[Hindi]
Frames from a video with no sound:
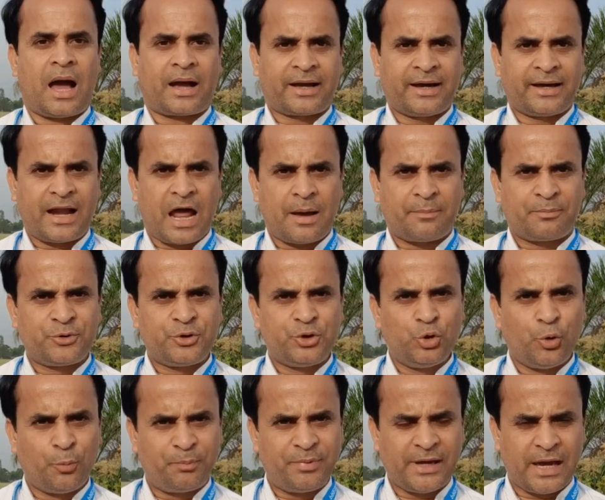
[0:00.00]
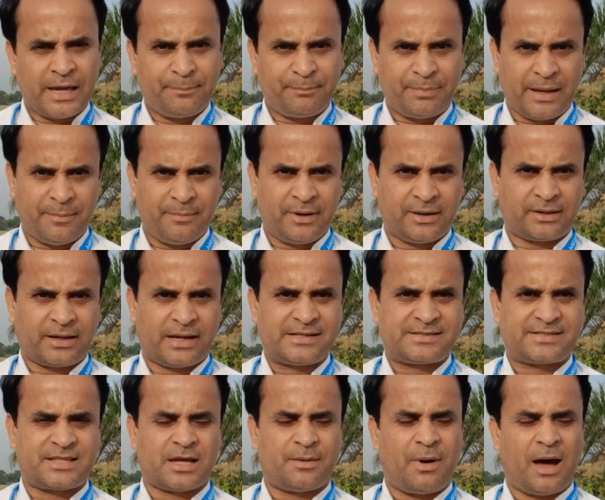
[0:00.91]
अगर आप यूपीआई पेमेंट का
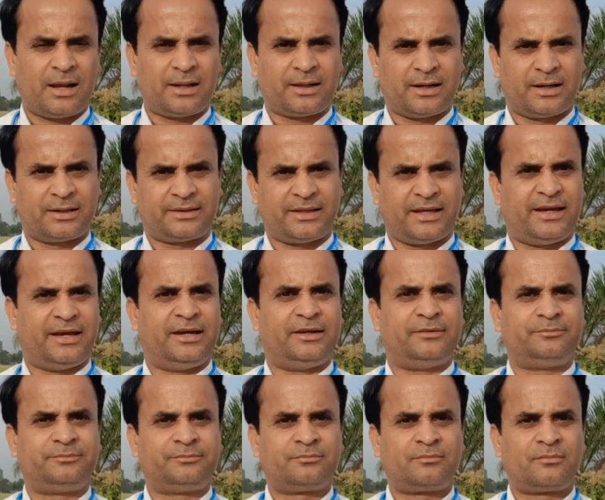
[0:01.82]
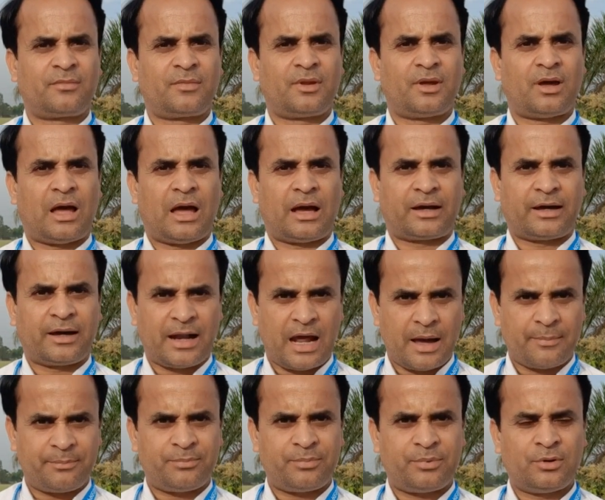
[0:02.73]
इस्तेमाल करते हैं अगर
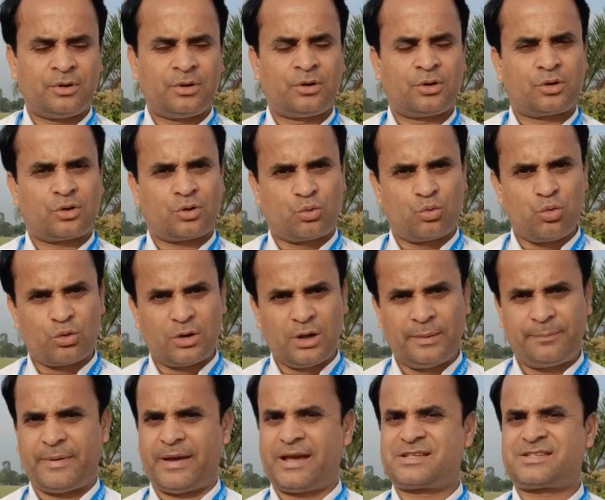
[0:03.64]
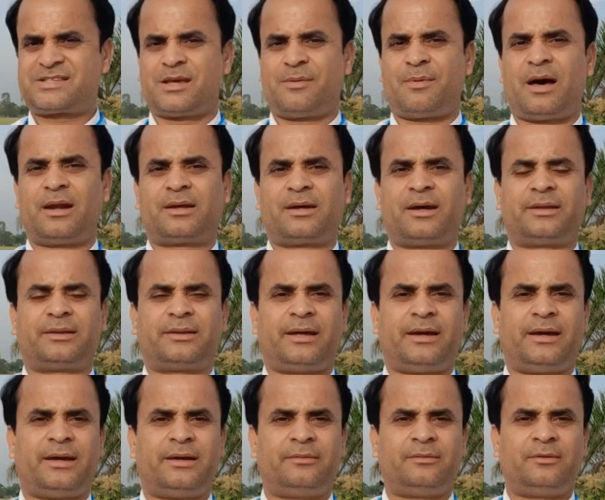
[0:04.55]
आप गूगल पे इस्तेमाल
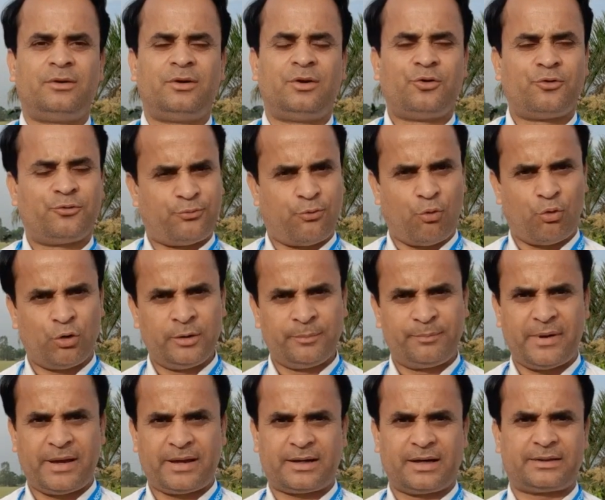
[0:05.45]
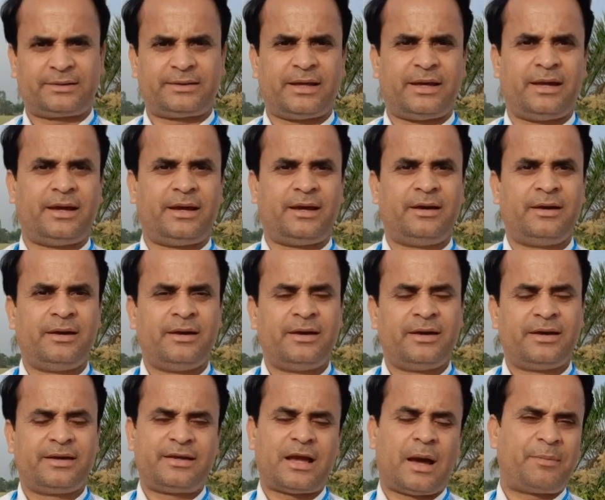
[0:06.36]
करते हैं फ़ोन पे करते हैं
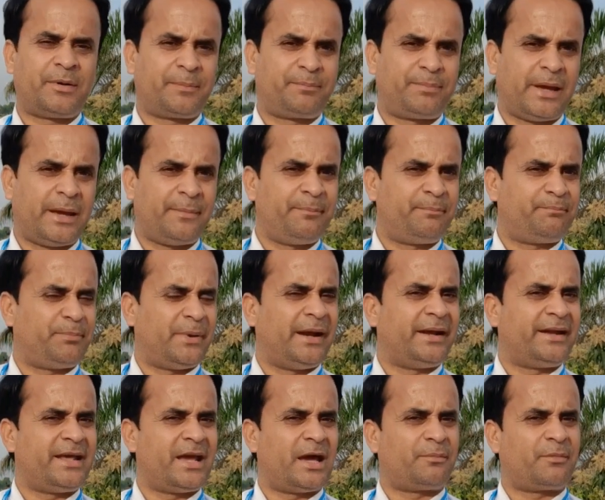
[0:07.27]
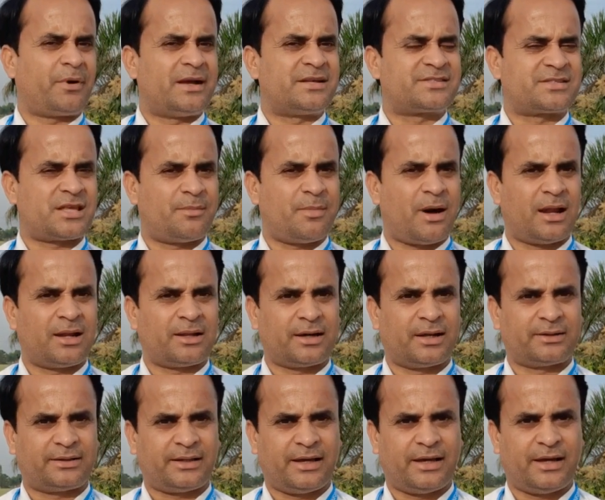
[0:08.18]
या फिर पे पेटीएम का इस्तेमाल
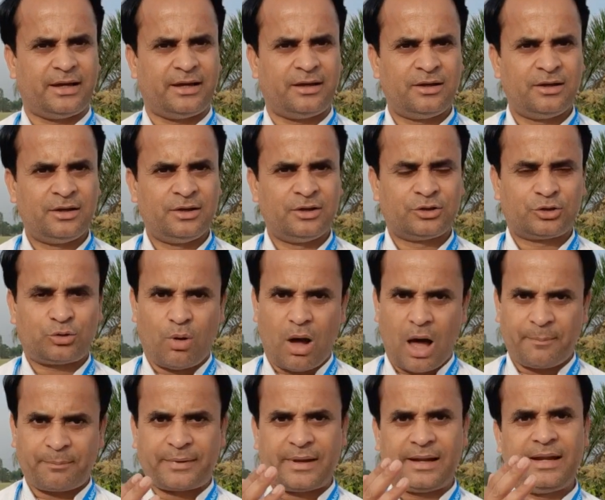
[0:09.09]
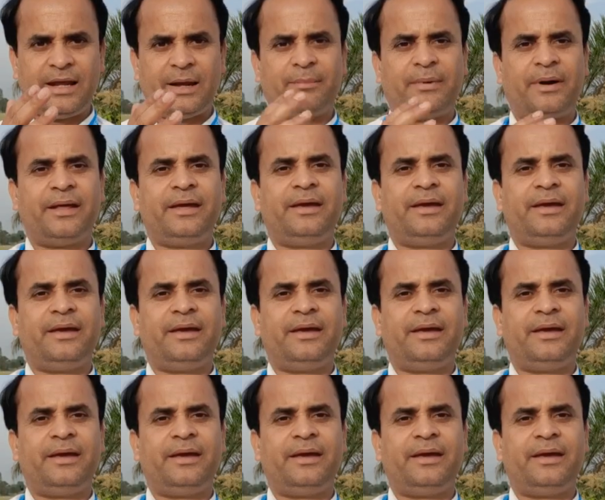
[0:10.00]
करते हैं तो आपके लिए